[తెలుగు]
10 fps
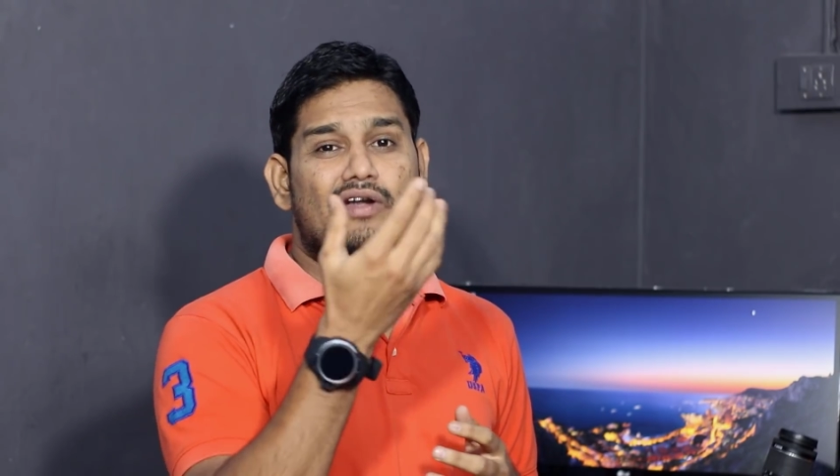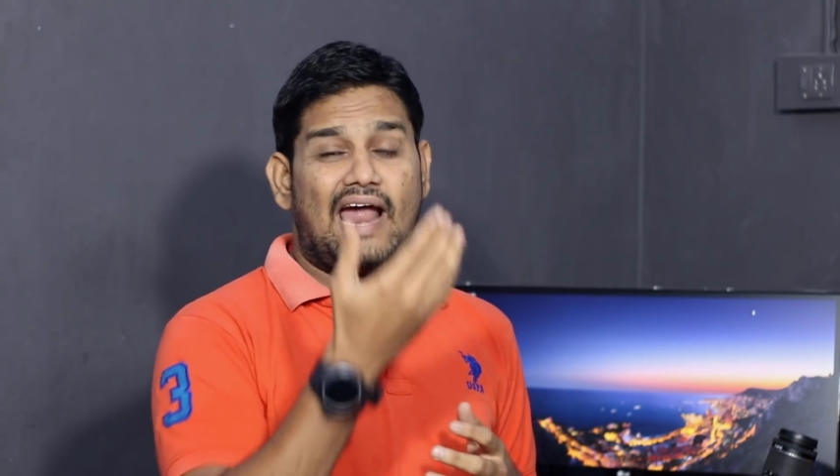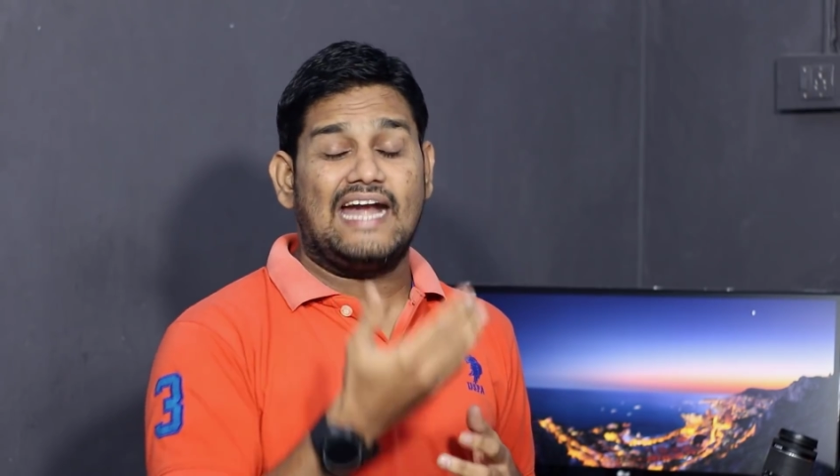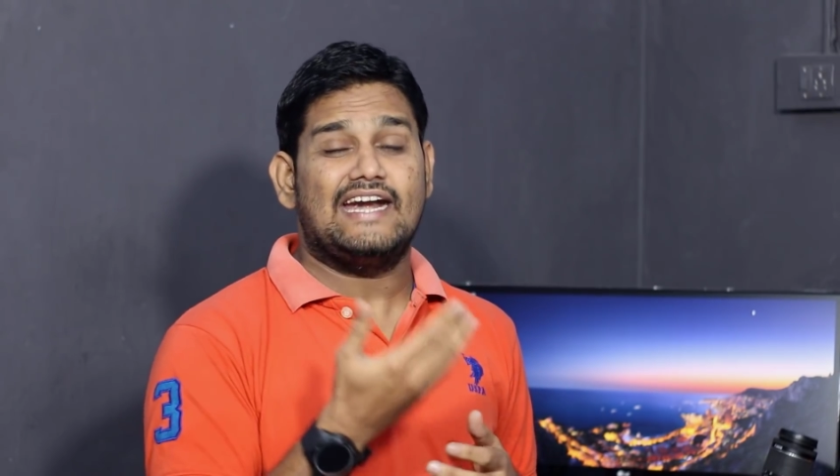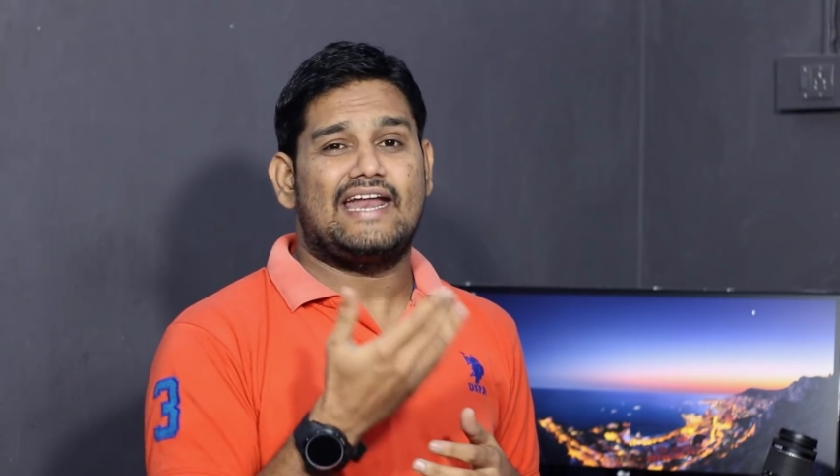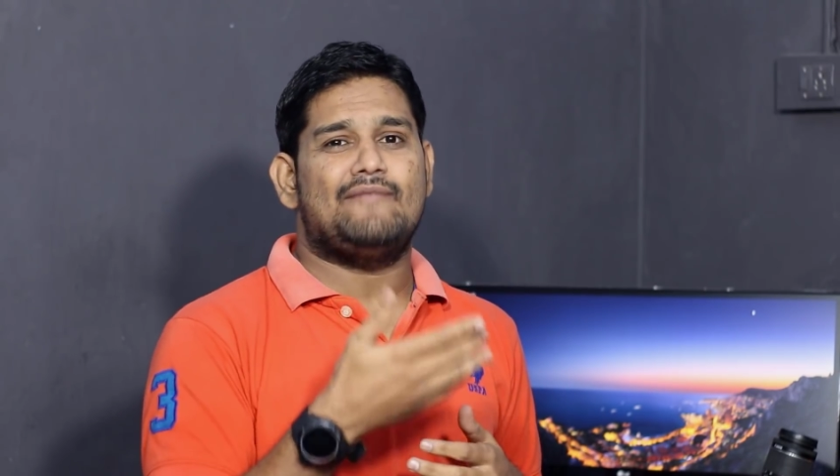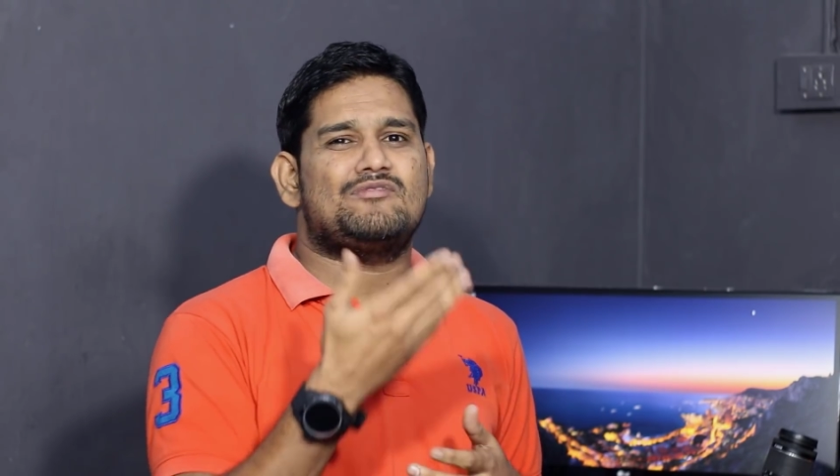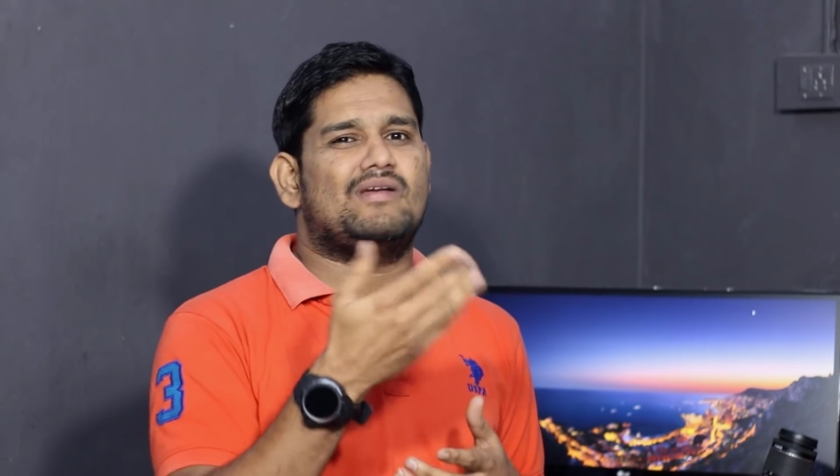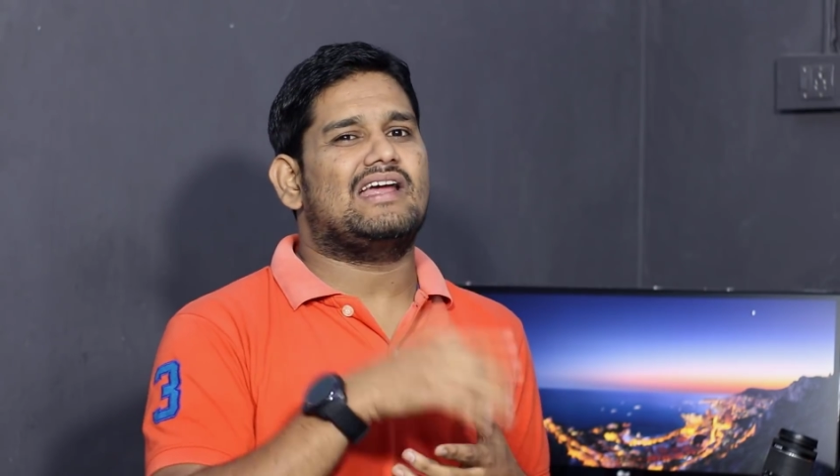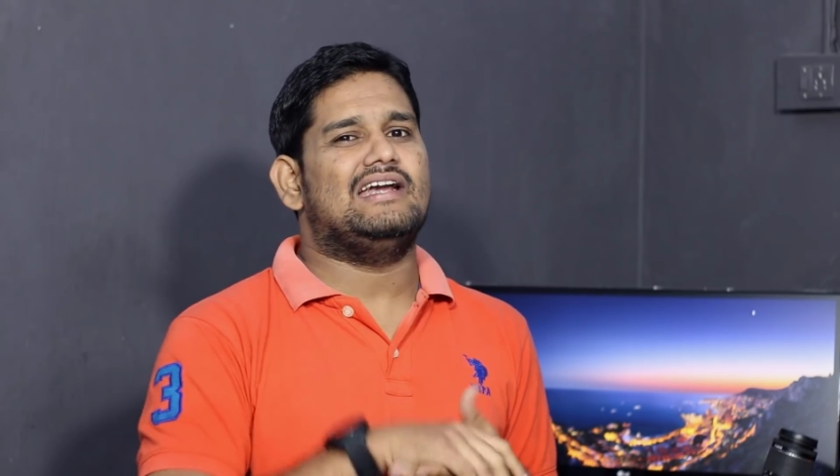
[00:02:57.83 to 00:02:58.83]
నైంటీ
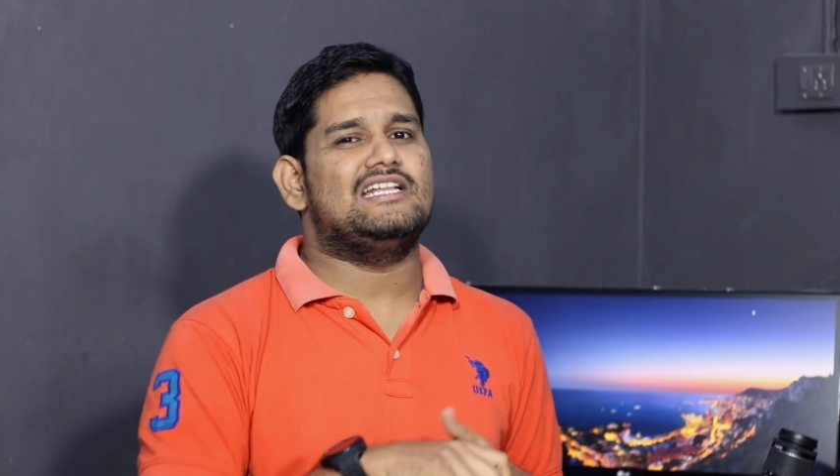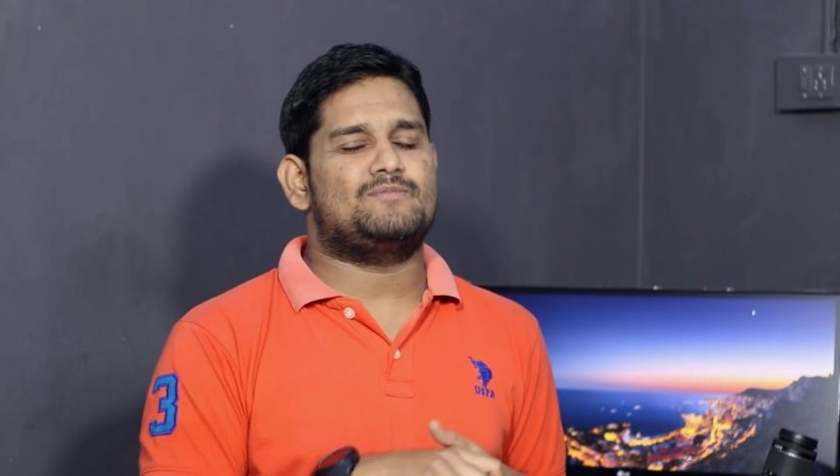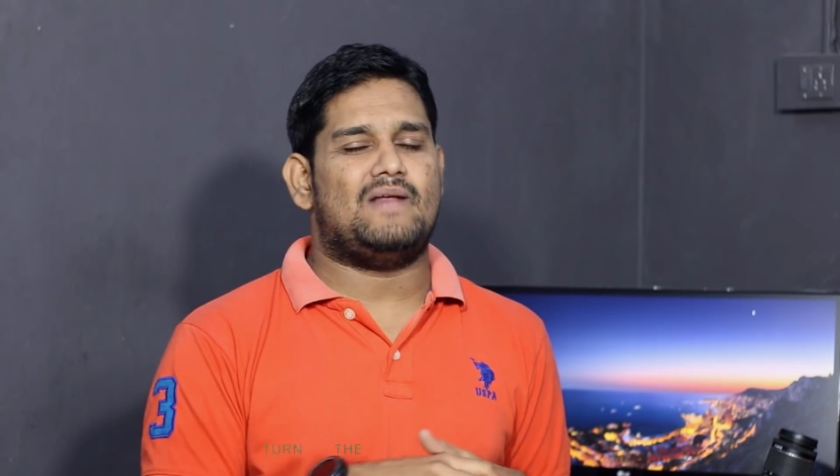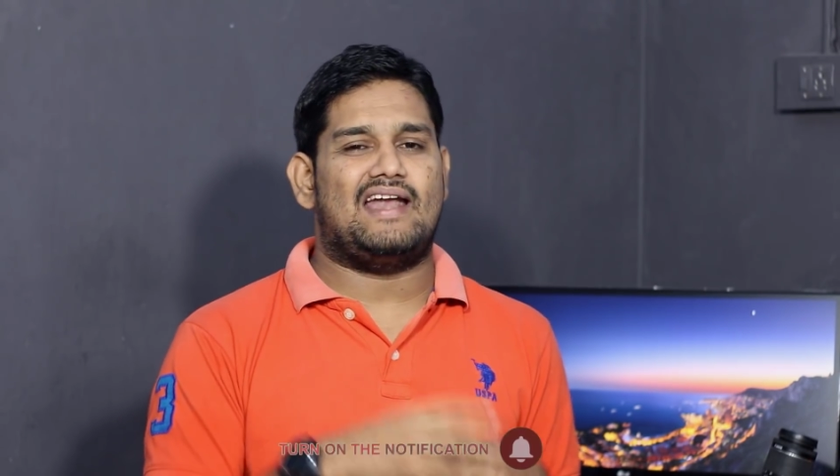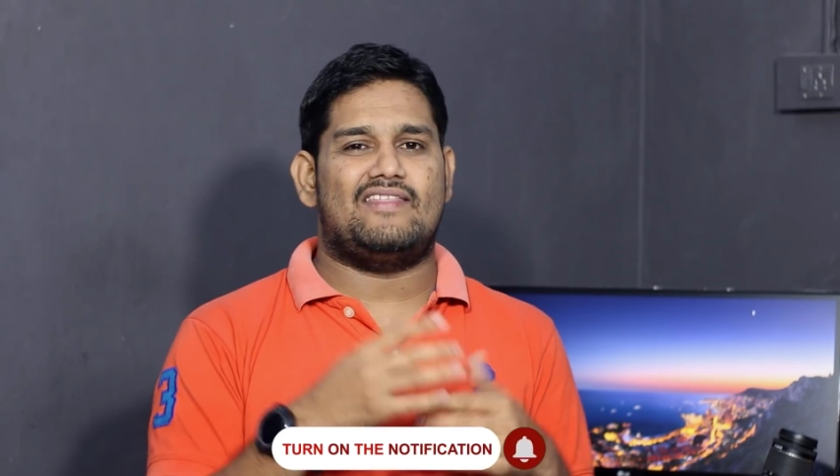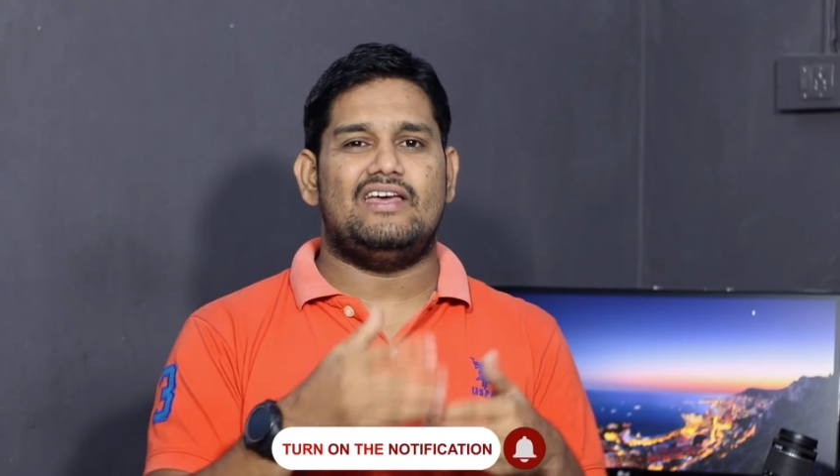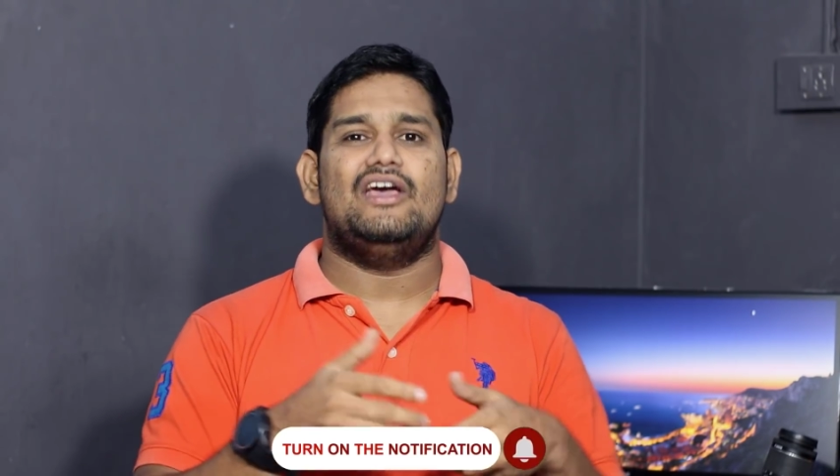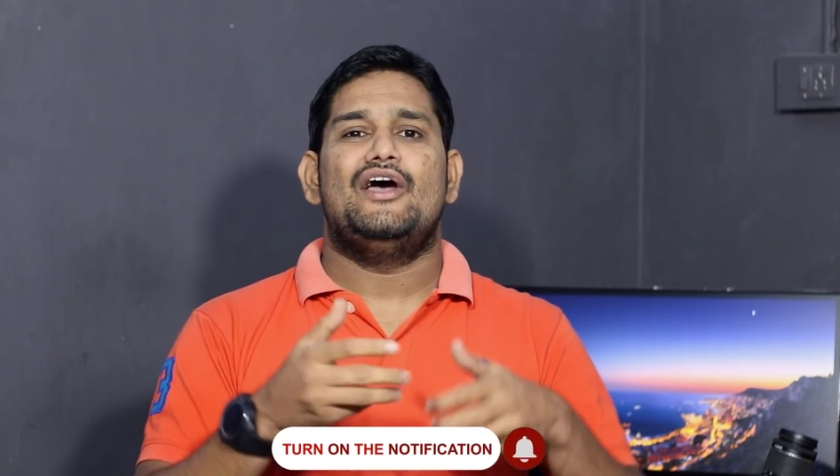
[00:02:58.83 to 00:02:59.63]
టైమ్స్ మనకి డిస్ప్లే అనేది